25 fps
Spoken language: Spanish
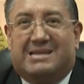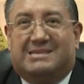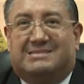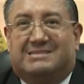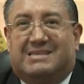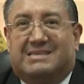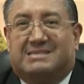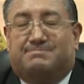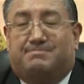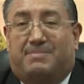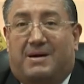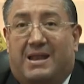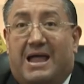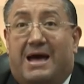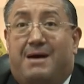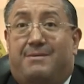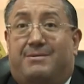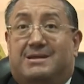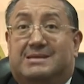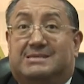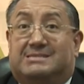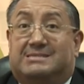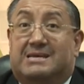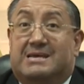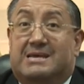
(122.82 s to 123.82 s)
estas
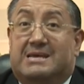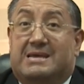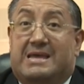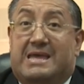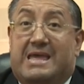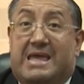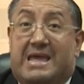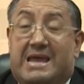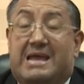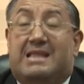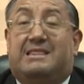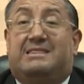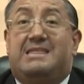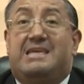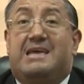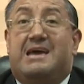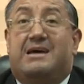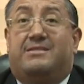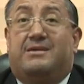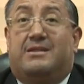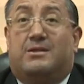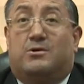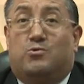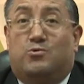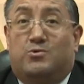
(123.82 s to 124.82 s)
palabras en el día
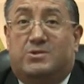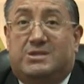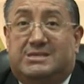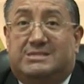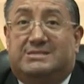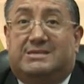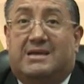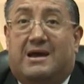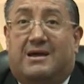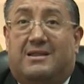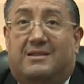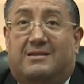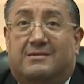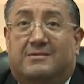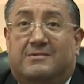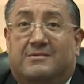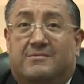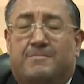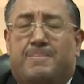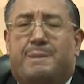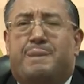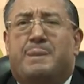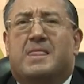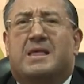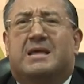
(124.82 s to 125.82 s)
del judicial.
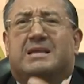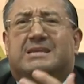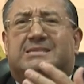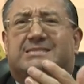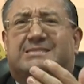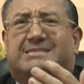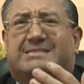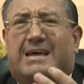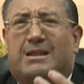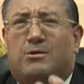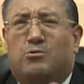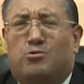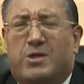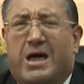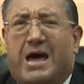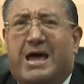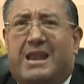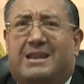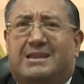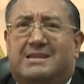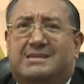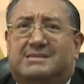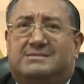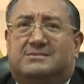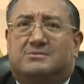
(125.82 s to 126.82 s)

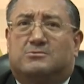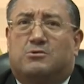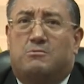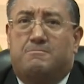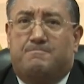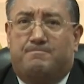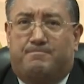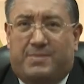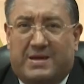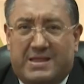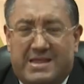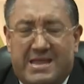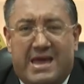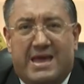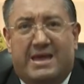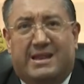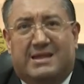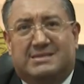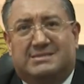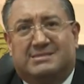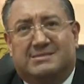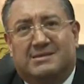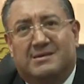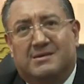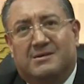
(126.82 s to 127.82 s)
Saludarles,
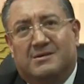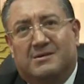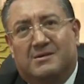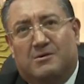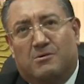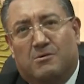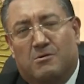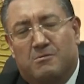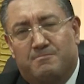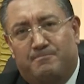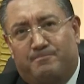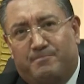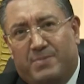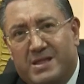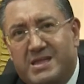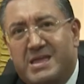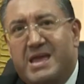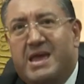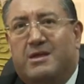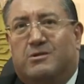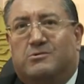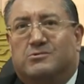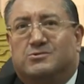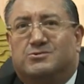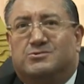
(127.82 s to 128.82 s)
compañeras,
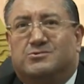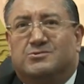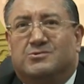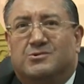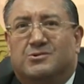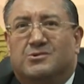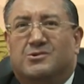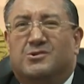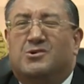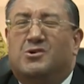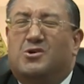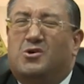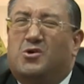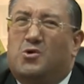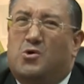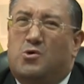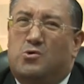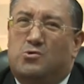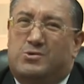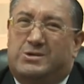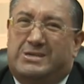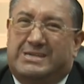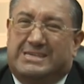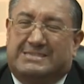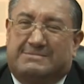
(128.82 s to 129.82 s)
compañeros,
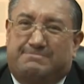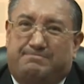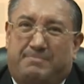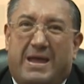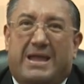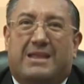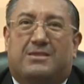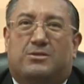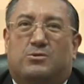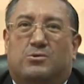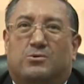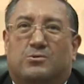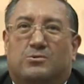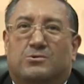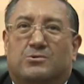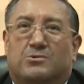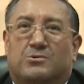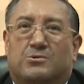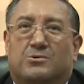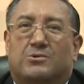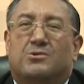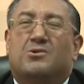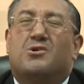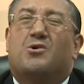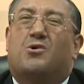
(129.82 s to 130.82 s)
con respeto,
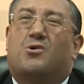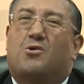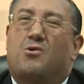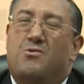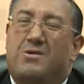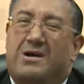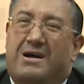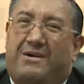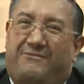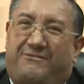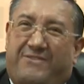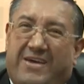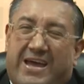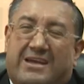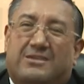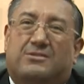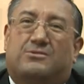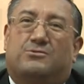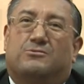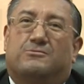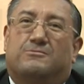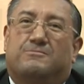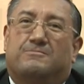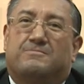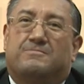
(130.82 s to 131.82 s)
con
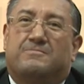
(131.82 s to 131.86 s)
afecto.